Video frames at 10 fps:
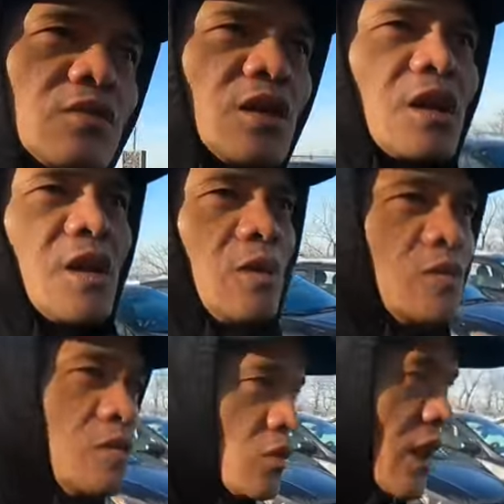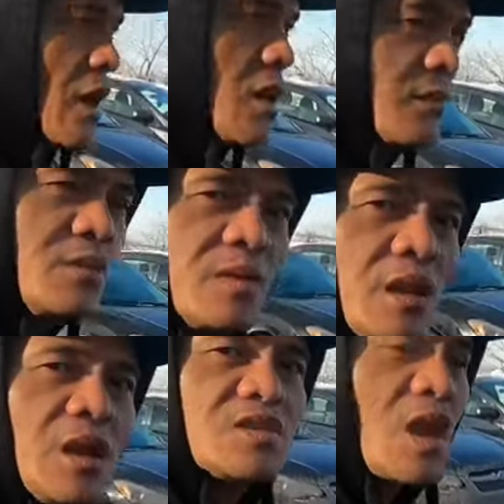ako ng reload ko na.
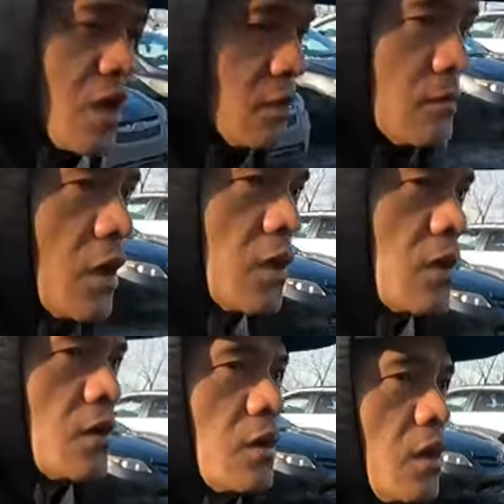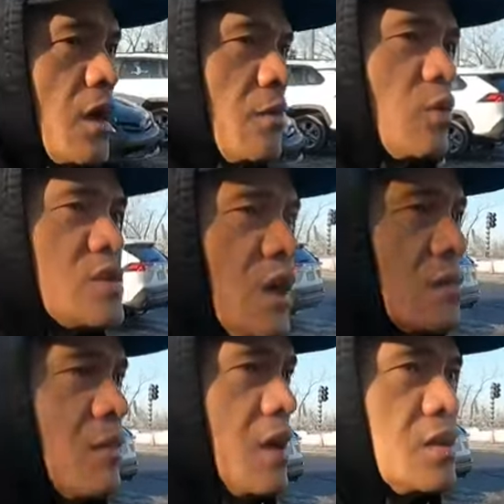Kabibigay lang sa akin. Ayaw mo na
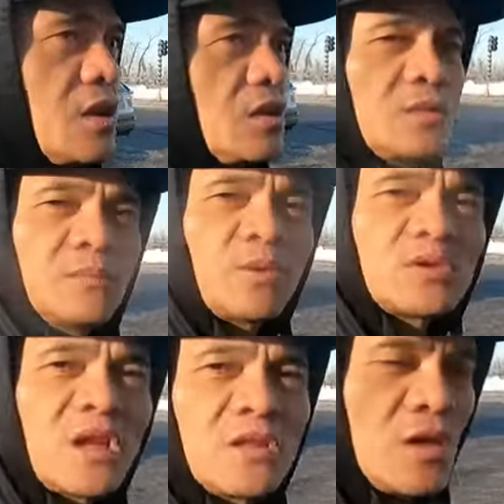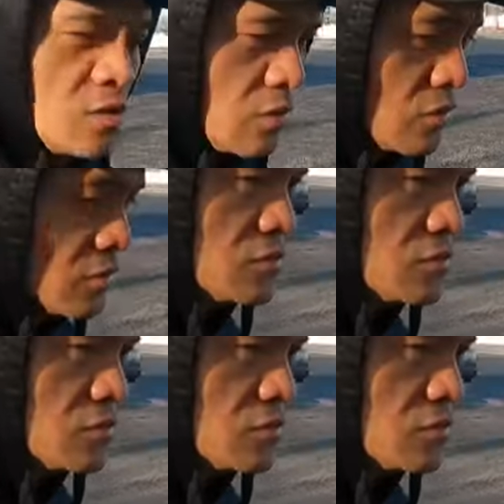silang malate dyan. Importante itong